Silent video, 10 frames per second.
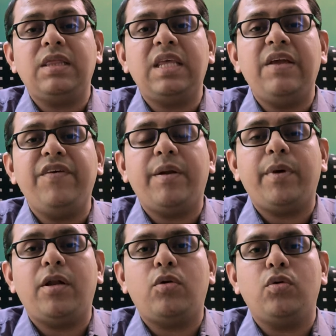
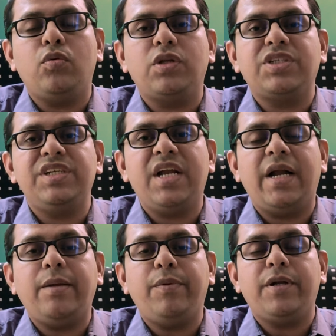தீவிரமாக இருக்கும் ஒரு சின்ன
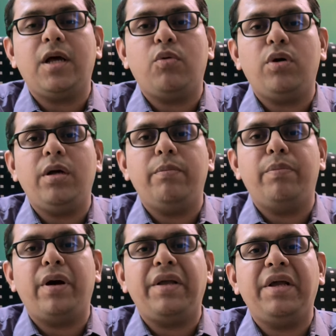அடிபட்டால் கூட
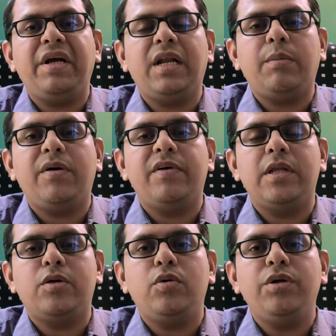பயங்கரமாக
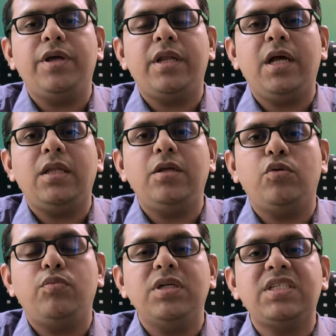வலிக்கும் ஏன்னா அது
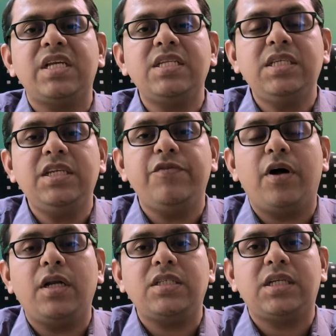ரொம்ப
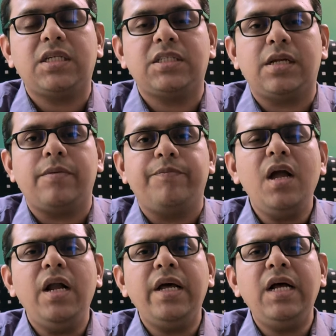சென்சிட்டிவான ஸ்ட்ரக்சர்
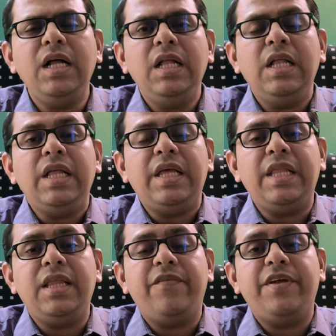ஆனால்
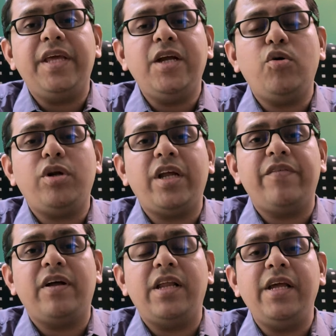இந்த விதை கொட்டை
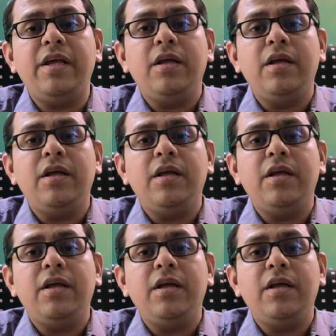வலி